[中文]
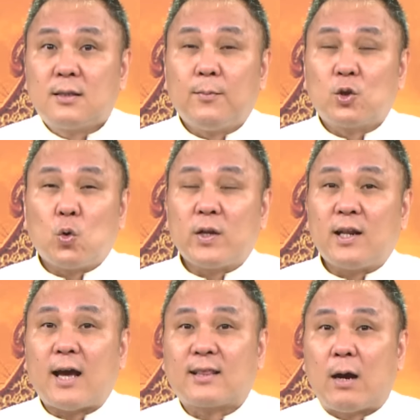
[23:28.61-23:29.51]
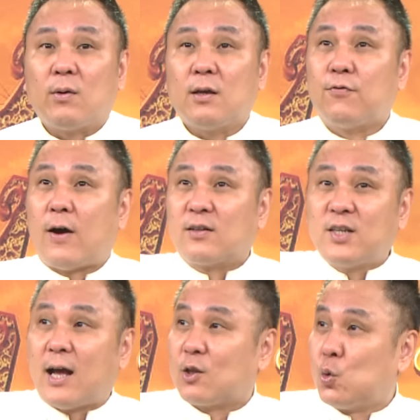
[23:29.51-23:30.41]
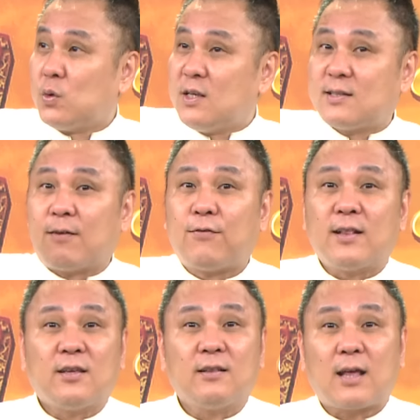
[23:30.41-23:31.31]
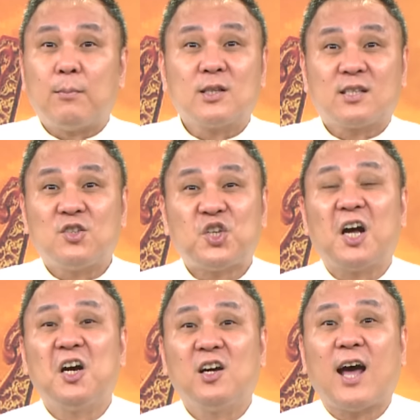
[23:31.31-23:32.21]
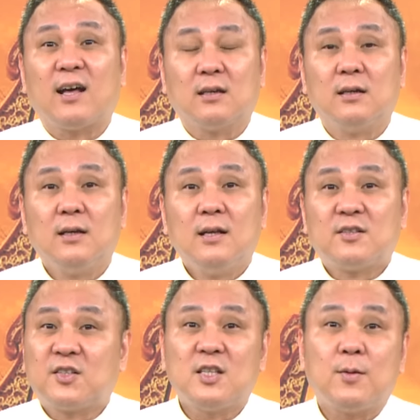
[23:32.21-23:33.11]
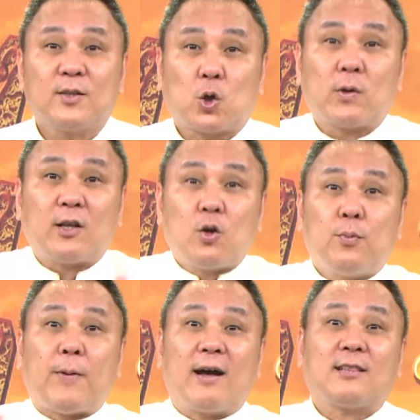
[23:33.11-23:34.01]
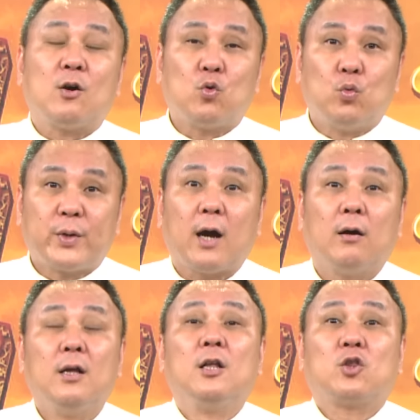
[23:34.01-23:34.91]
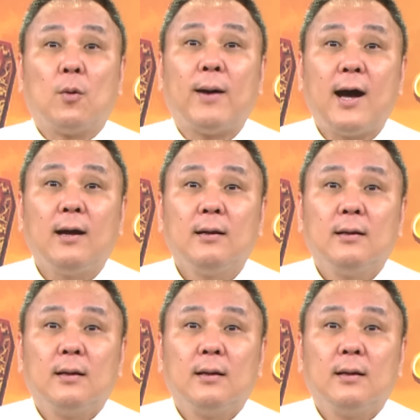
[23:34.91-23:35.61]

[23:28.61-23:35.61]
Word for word: 这么多年来，台湾的房价、土地涨翻天，他们吃香喝辣的，只是你们从来都不把它当股票，懂吗？